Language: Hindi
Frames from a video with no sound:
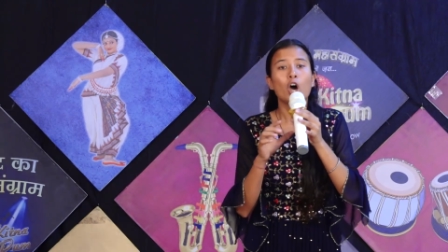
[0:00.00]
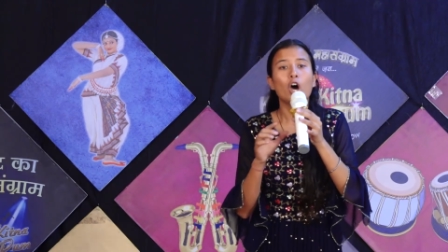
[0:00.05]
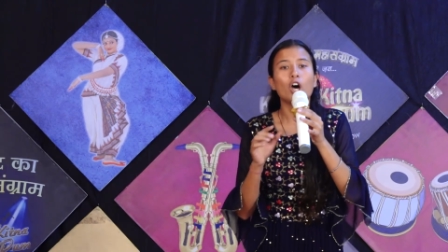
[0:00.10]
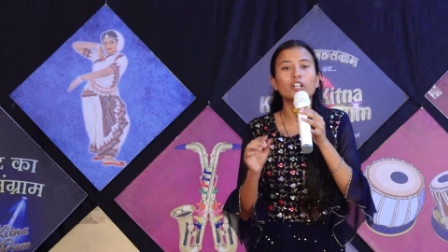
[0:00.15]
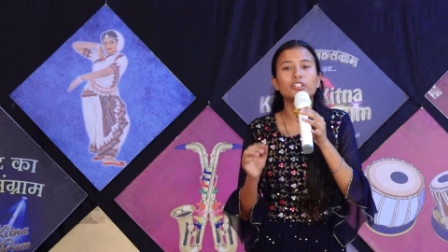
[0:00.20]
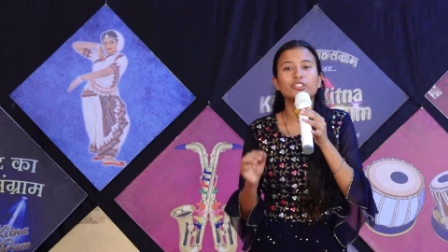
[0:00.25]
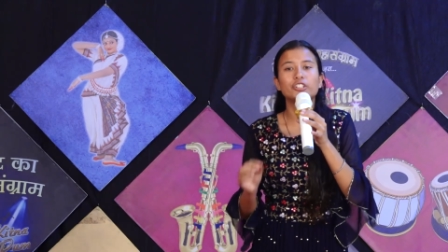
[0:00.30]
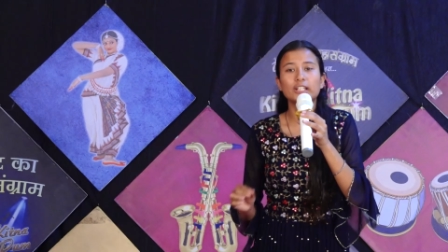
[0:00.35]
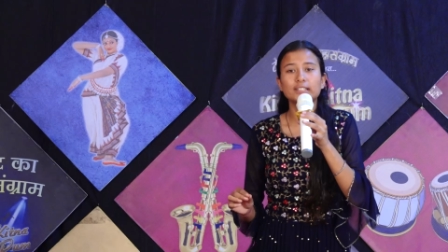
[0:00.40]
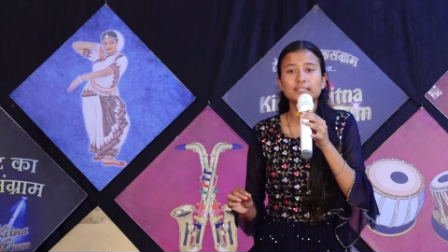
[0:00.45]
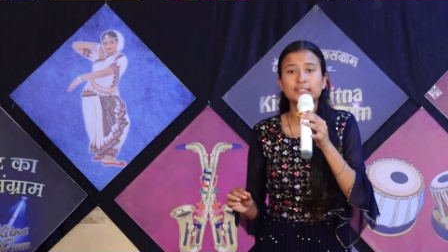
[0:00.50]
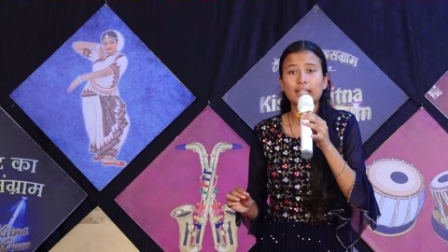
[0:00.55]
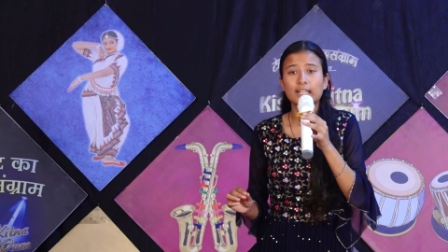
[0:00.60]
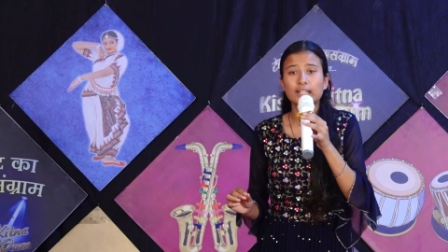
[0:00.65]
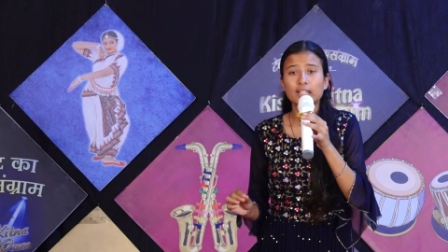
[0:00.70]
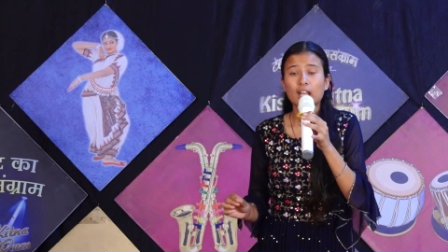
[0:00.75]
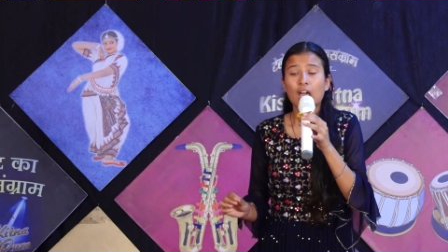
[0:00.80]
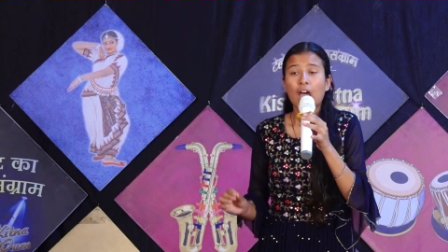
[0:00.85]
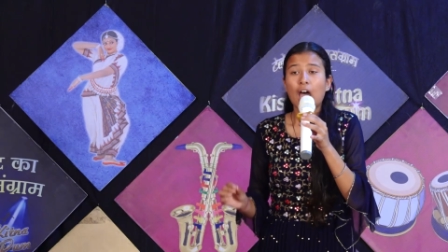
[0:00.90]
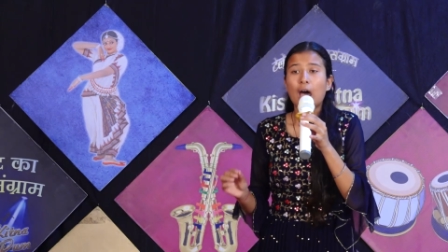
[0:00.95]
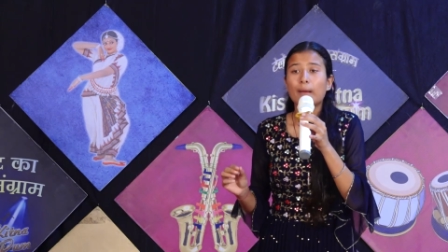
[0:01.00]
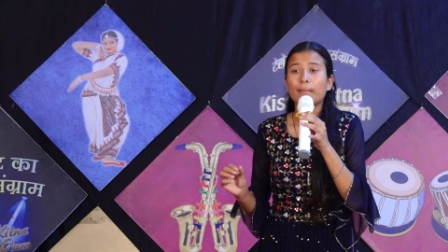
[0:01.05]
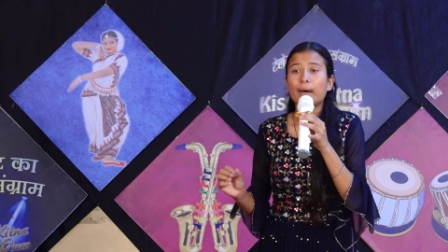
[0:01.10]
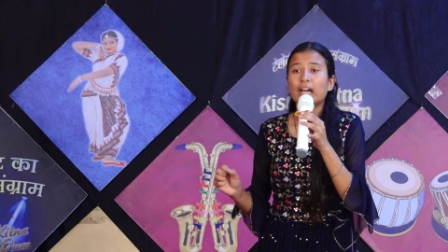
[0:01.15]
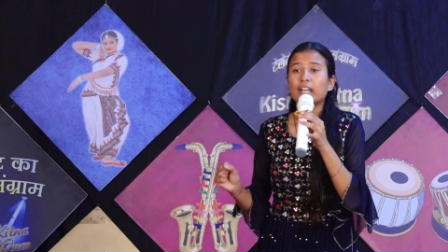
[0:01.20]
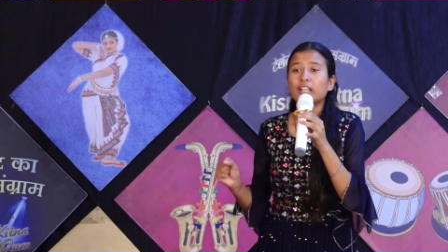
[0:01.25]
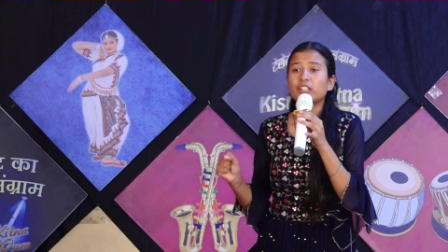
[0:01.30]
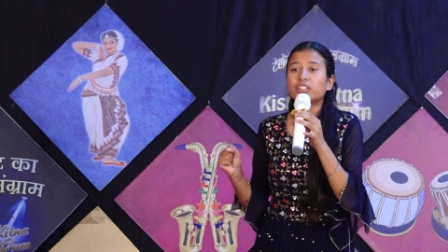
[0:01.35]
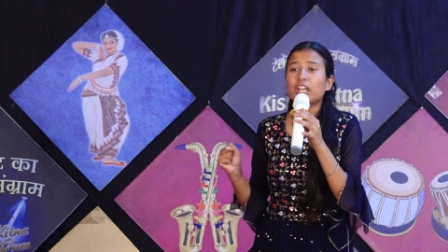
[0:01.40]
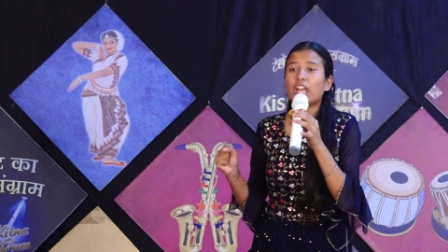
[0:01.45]
और जिस दिन
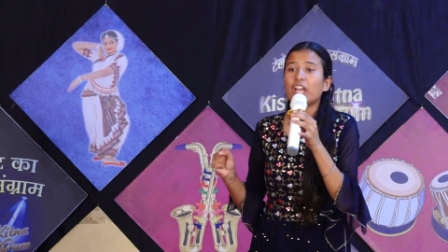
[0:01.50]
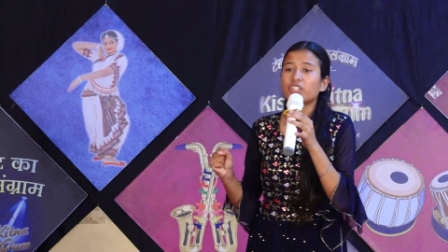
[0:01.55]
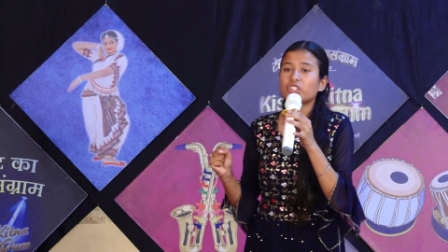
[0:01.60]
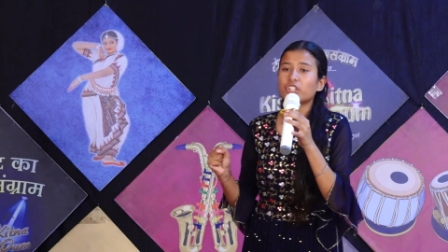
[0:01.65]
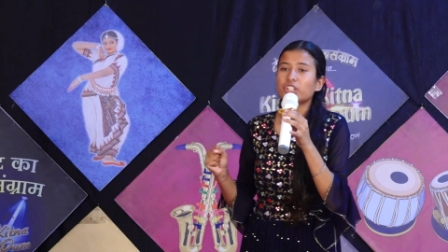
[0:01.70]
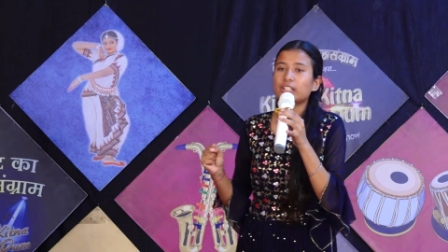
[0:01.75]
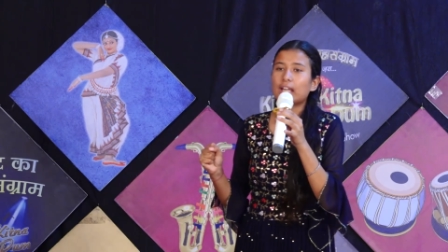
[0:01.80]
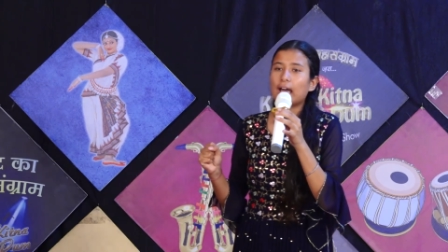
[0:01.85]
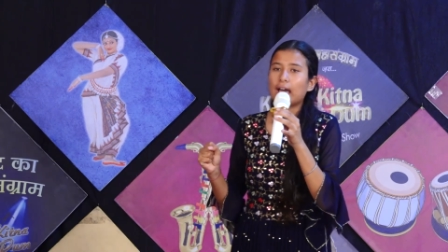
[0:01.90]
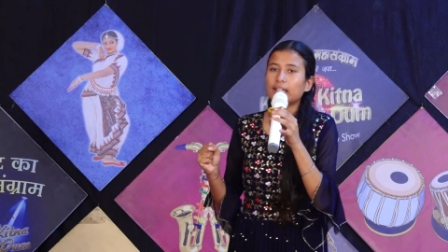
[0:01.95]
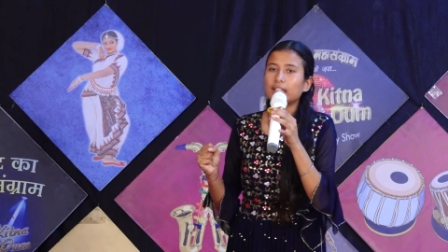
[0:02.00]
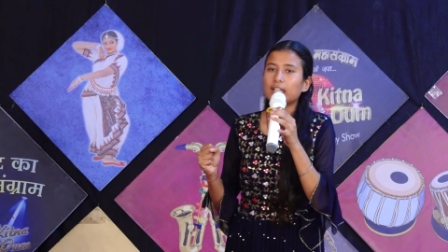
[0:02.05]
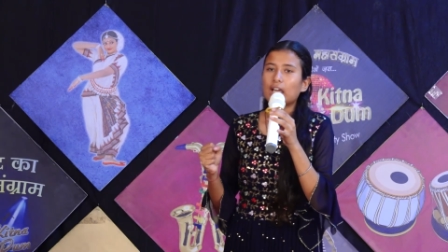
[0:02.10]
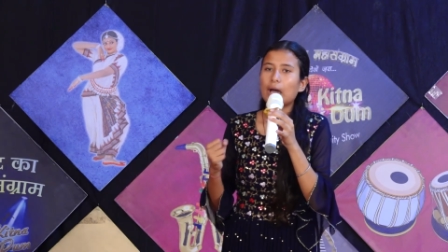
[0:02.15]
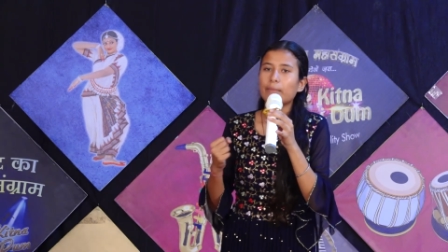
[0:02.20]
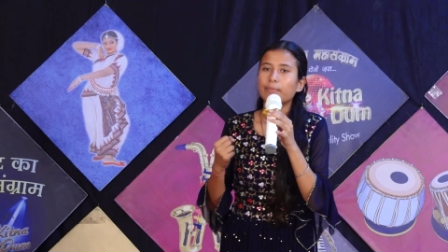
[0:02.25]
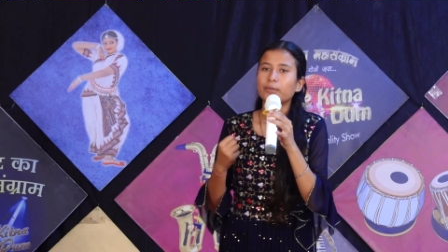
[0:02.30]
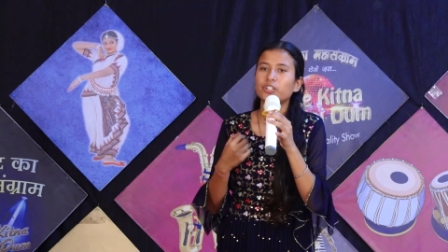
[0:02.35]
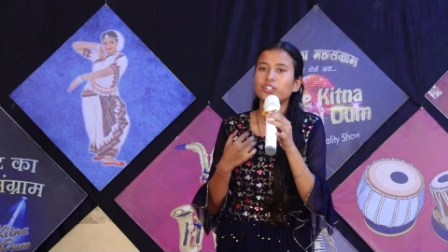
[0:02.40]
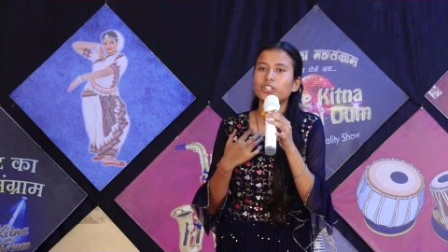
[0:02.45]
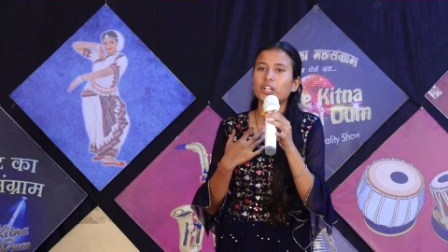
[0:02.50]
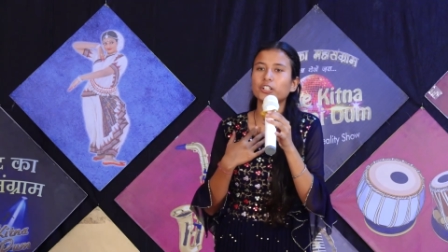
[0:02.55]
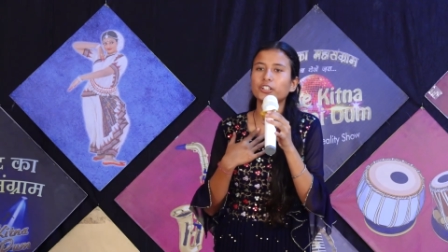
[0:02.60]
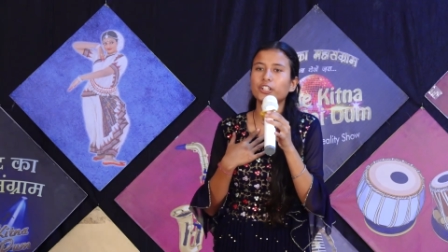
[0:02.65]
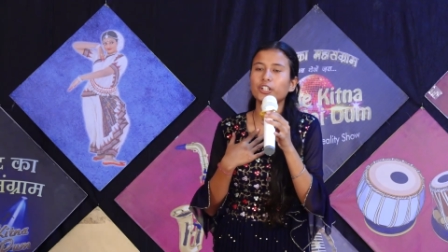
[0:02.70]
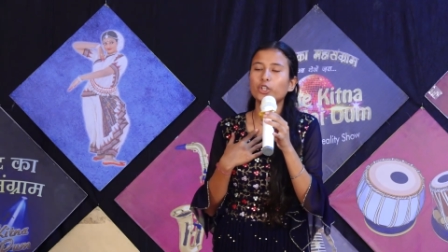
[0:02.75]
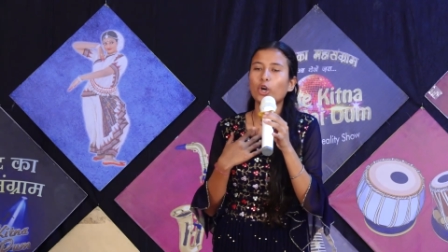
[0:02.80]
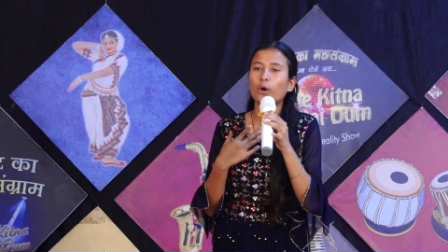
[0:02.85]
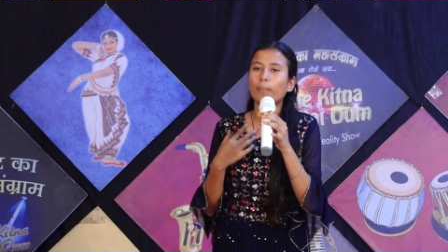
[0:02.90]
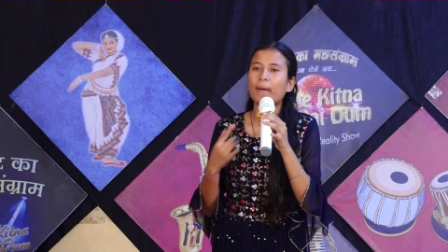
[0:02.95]
हमारे देश की नारी अपनी
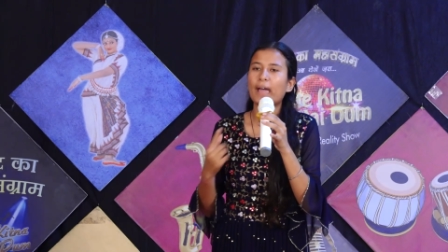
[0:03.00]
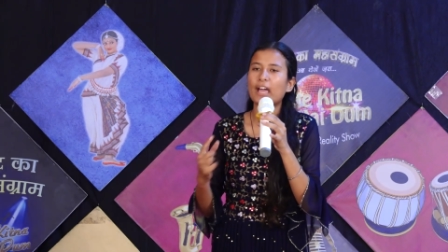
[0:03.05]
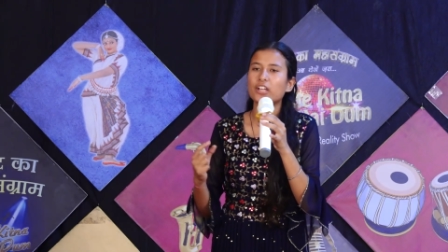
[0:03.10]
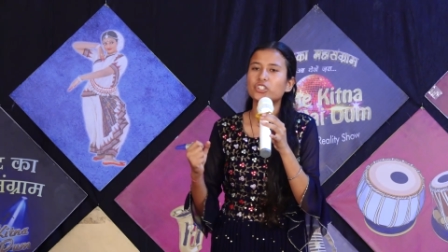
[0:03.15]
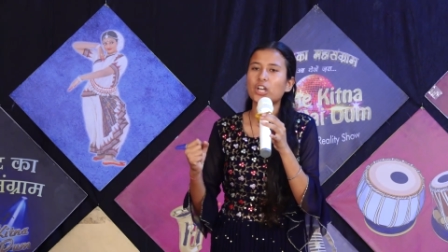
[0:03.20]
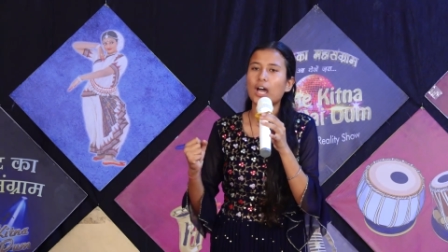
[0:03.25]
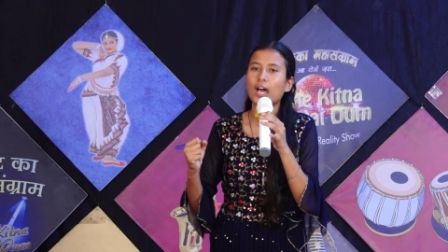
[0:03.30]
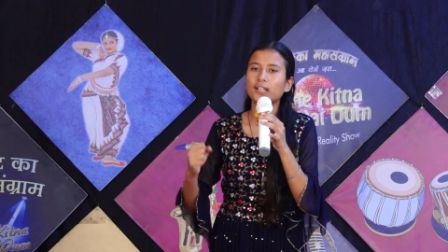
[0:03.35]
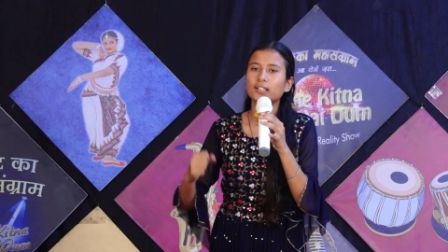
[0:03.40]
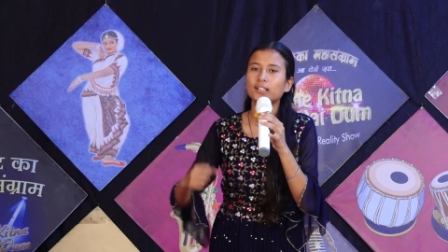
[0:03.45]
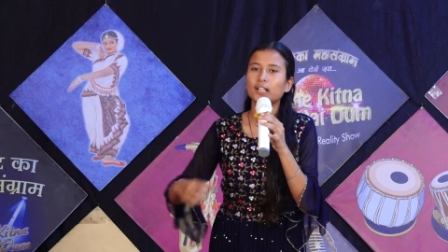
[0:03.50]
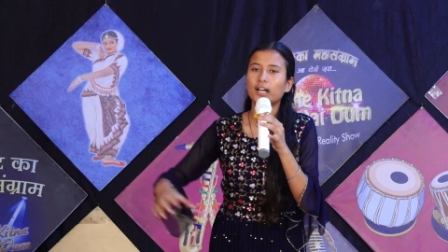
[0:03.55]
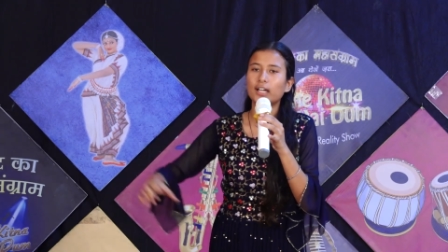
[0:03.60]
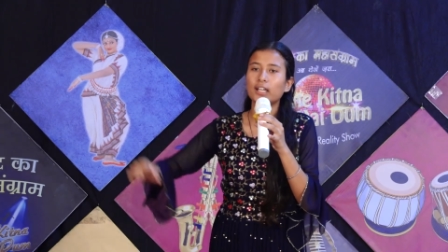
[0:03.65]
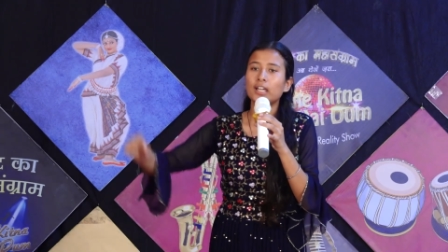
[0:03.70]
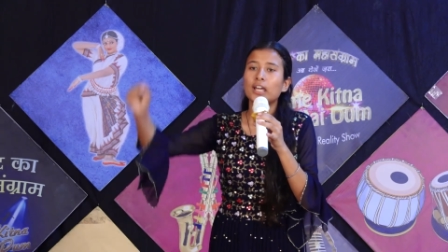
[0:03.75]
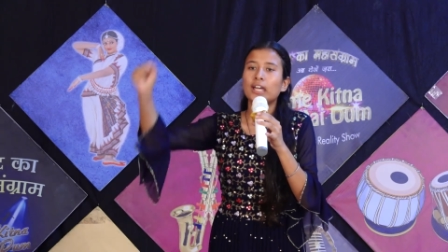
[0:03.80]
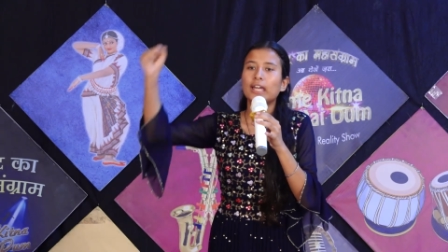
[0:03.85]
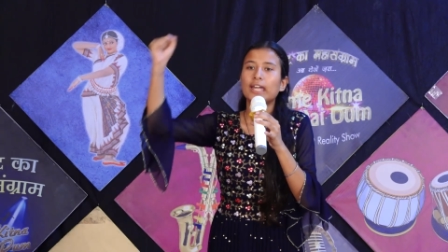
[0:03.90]
शक्ति को पहचान कर